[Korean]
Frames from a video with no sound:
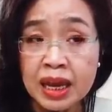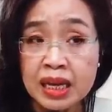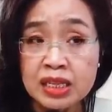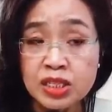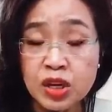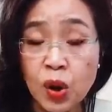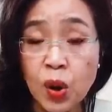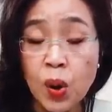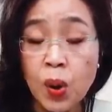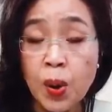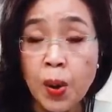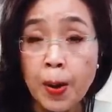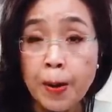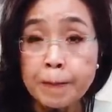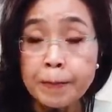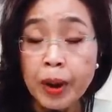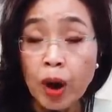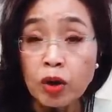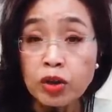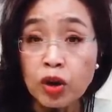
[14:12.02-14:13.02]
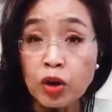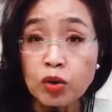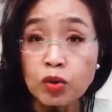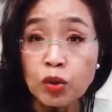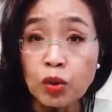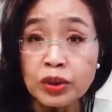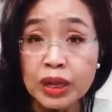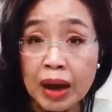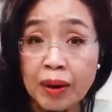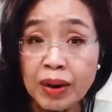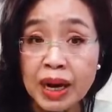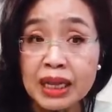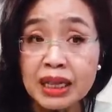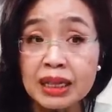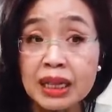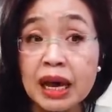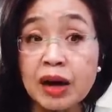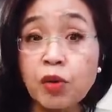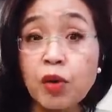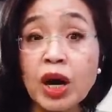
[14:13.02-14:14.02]
에서 면역으로
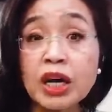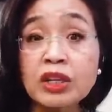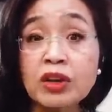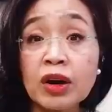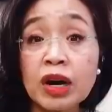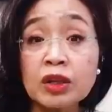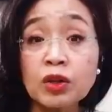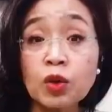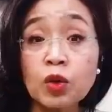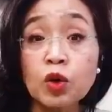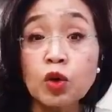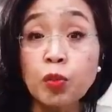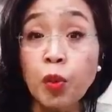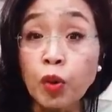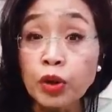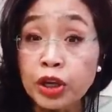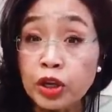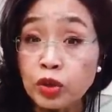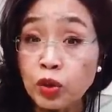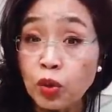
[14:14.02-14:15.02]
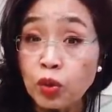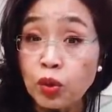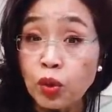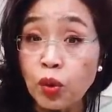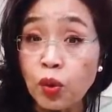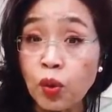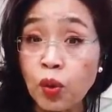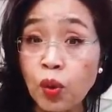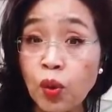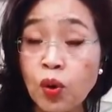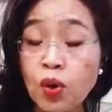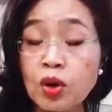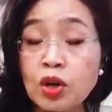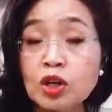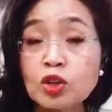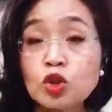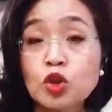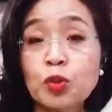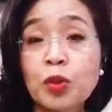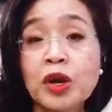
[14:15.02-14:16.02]
나왔다고 하더라도 그 본인도 그렇고
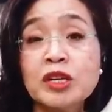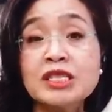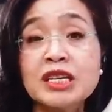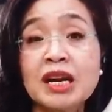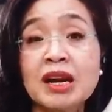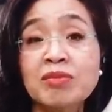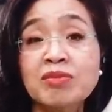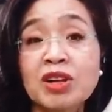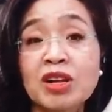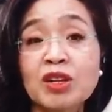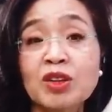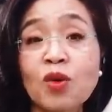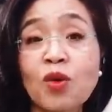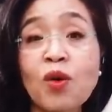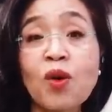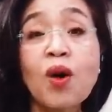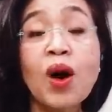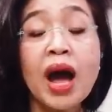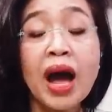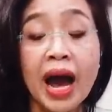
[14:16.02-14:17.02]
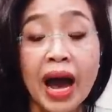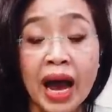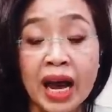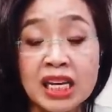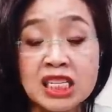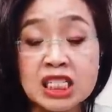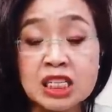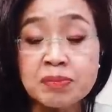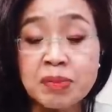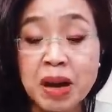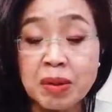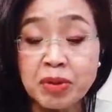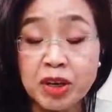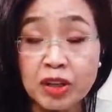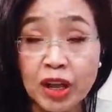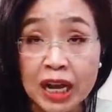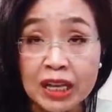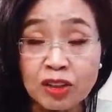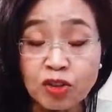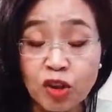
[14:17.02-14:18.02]
주변 사람들도
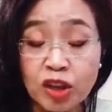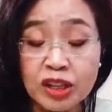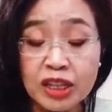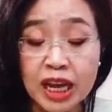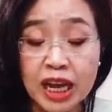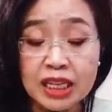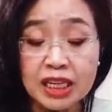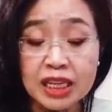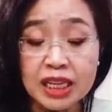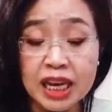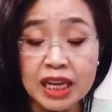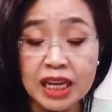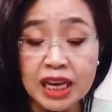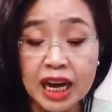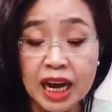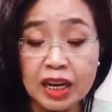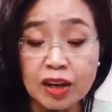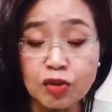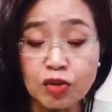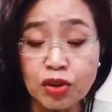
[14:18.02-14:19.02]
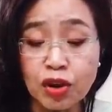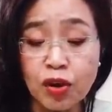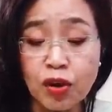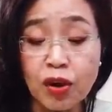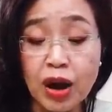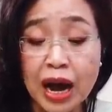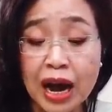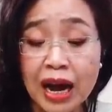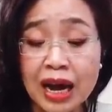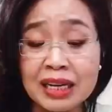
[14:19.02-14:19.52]
안심하면 안 된다는 얘기가 있고요.